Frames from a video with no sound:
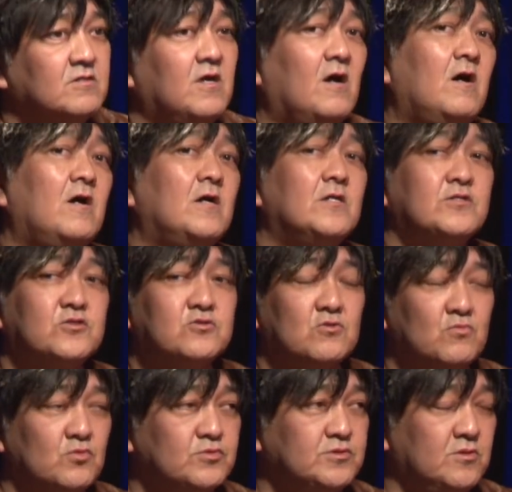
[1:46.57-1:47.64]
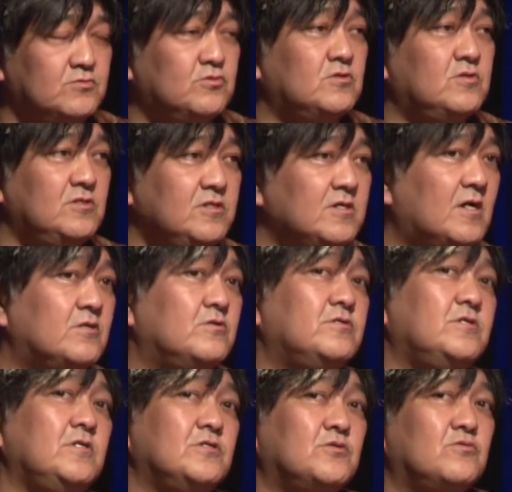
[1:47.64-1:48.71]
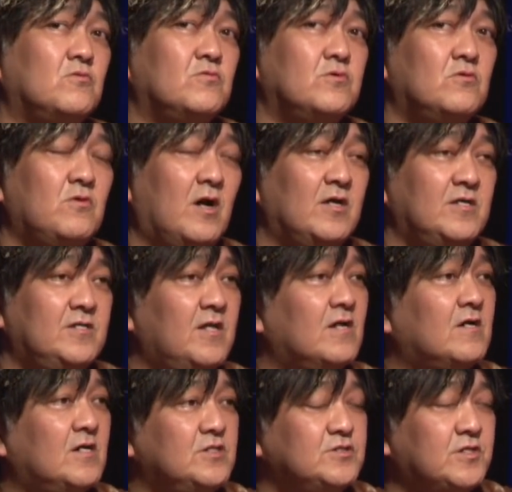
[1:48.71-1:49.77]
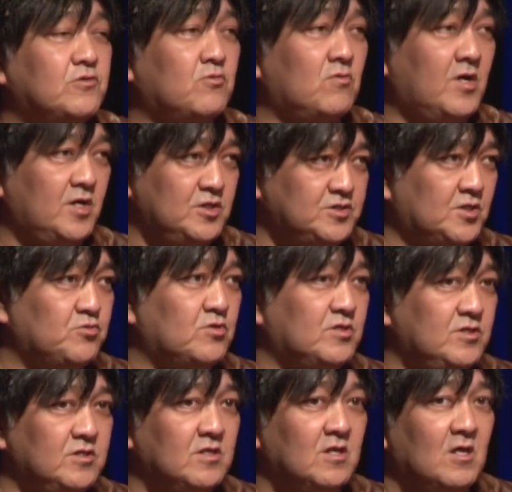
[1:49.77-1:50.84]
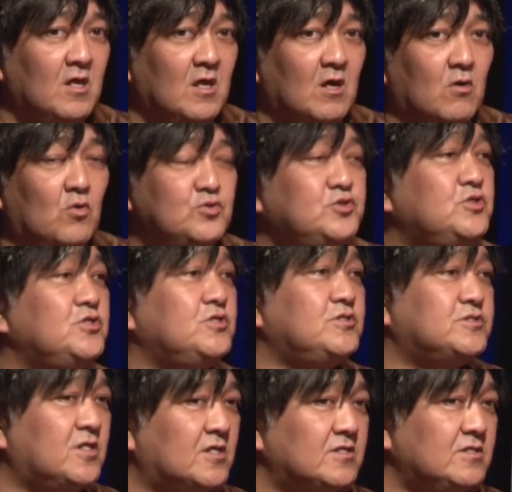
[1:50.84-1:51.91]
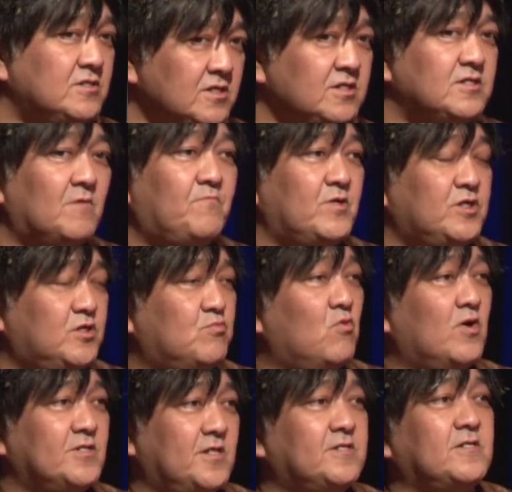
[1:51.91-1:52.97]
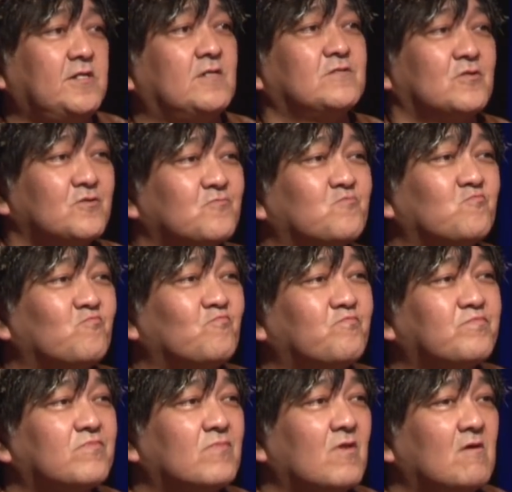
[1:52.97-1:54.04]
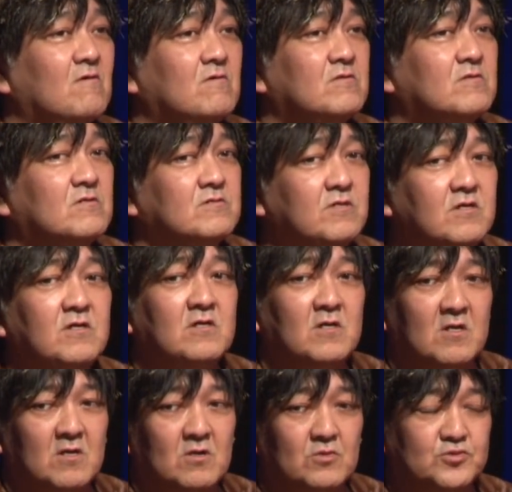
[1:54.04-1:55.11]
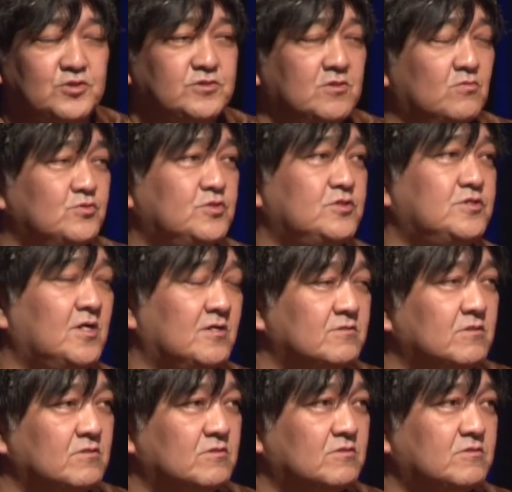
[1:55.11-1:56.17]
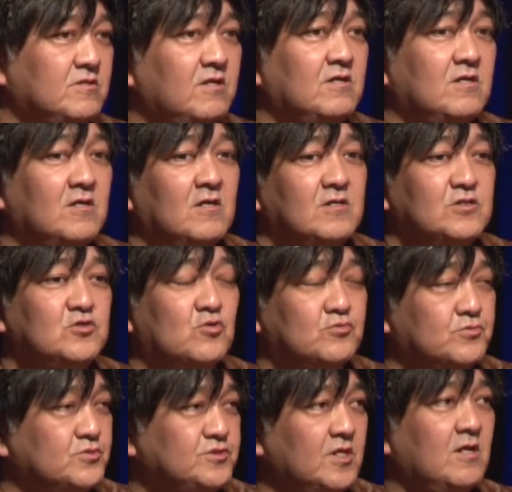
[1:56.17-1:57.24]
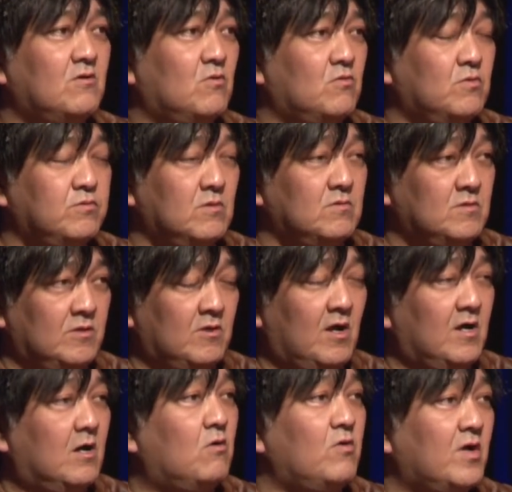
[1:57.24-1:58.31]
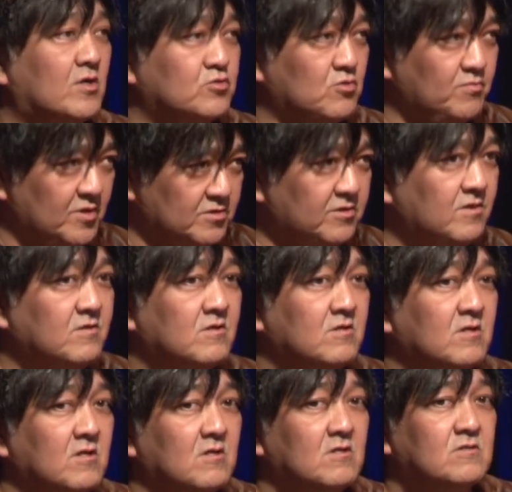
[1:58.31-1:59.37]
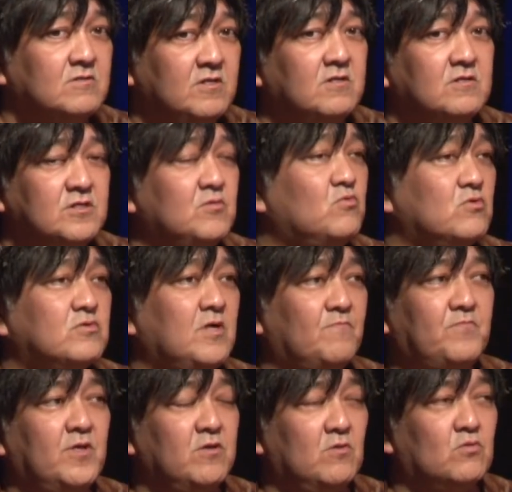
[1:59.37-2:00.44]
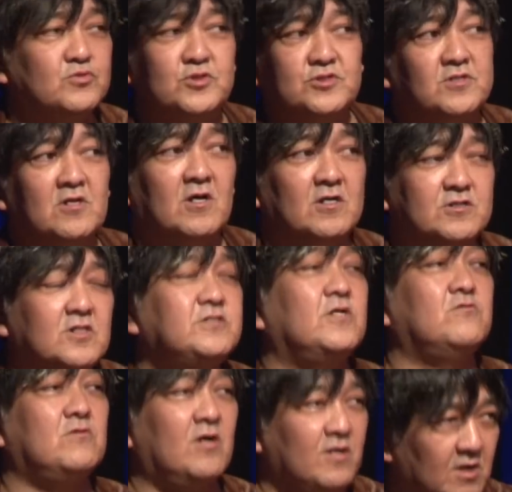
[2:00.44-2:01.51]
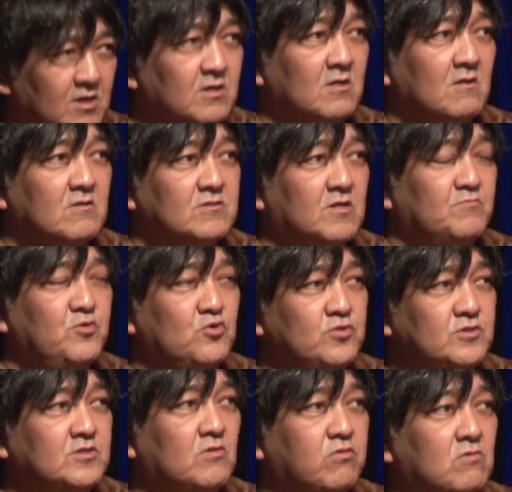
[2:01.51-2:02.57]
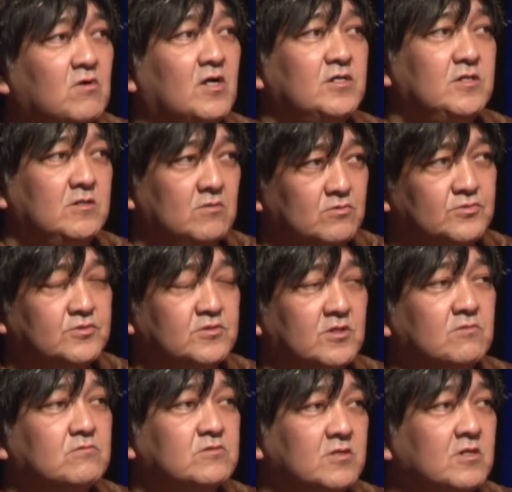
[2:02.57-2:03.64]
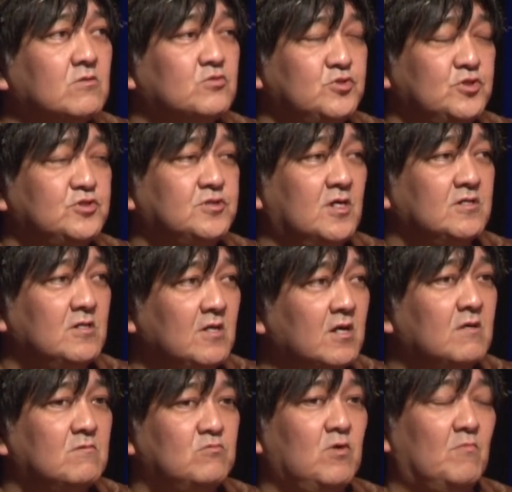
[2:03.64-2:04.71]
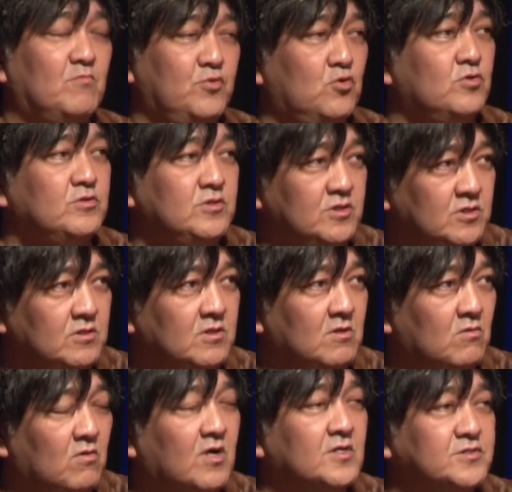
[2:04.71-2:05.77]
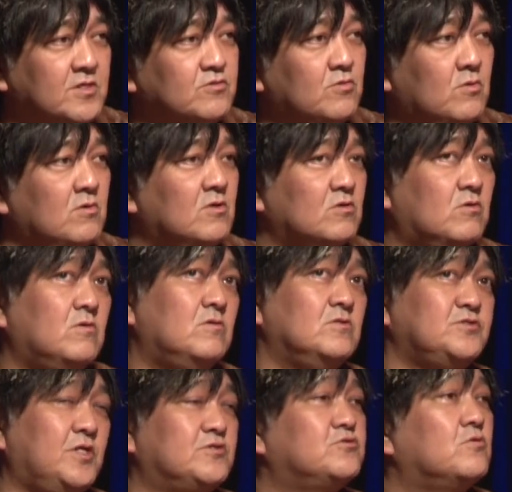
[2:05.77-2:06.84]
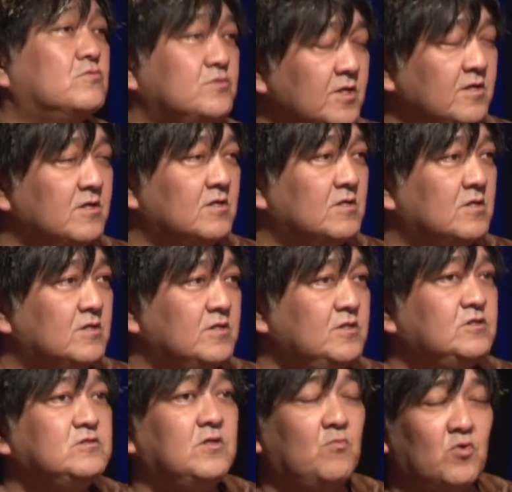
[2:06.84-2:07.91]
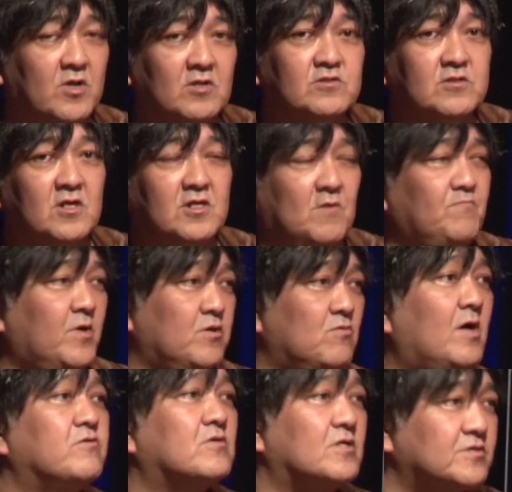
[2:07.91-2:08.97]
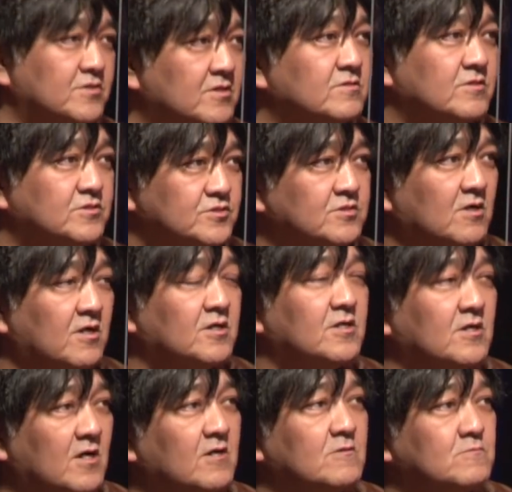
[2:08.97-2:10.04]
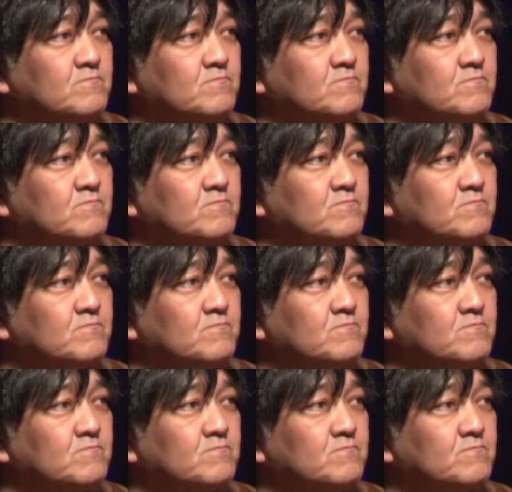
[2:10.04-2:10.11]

でああって思ってる時にある日、その要は田舎に里帰りした時におじいちゃんにやっぱり紐が出てた。でおじいちゃんおじいちゃんって言おうとしたら母親が止めて、でもやっぱりおじんから出てるから、だから病院行った方がいいよって言って、おじいちゃんが病院にお母さんのこう説得で行ってもらったら、やっぱり悪かったんですって、体が。